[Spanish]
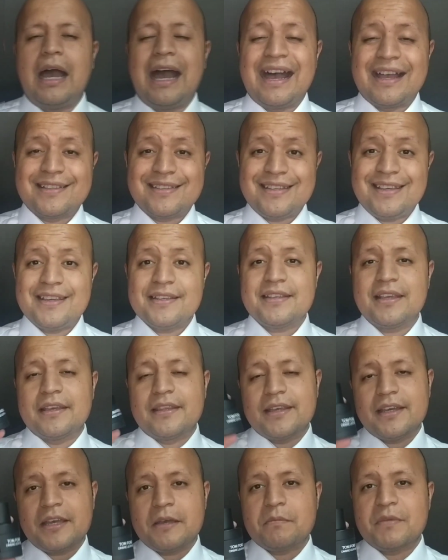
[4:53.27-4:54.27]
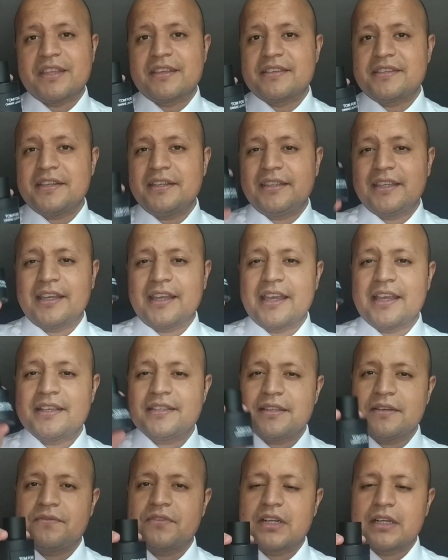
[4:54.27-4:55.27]
Así es que déjame decirte que
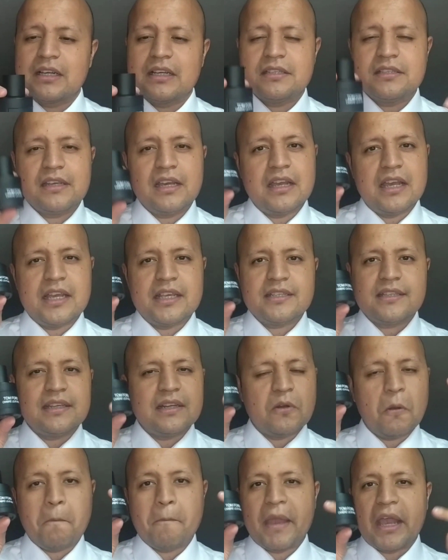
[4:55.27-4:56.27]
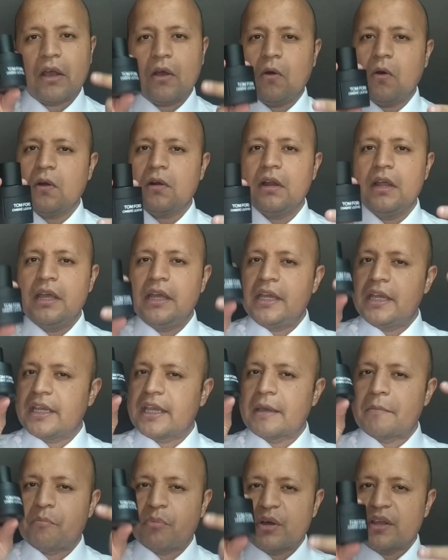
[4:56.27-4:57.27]
esta fragancia es de lo mejor
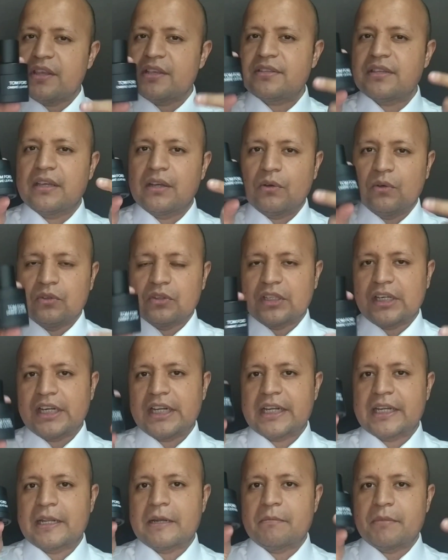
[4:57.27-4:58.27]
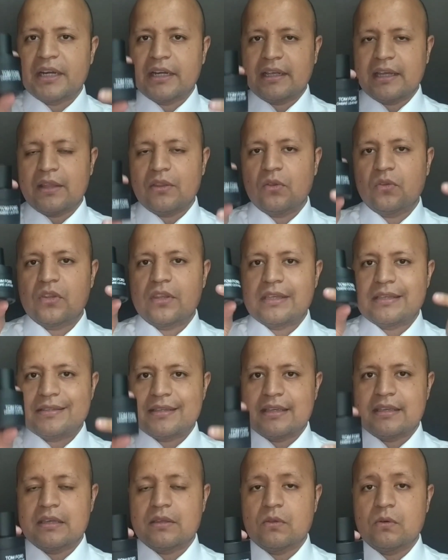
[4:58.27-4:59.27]
que puedes encontrar en el mercado de
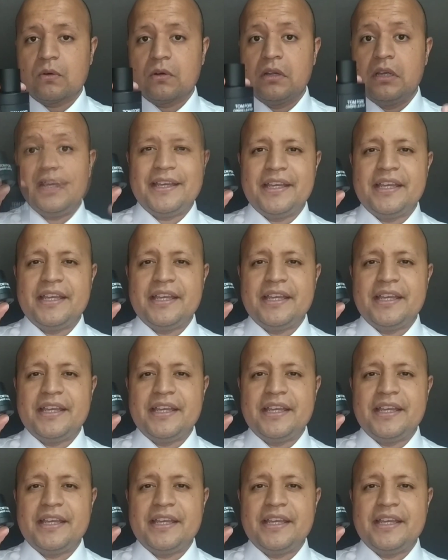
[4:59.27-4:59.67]
diseñador.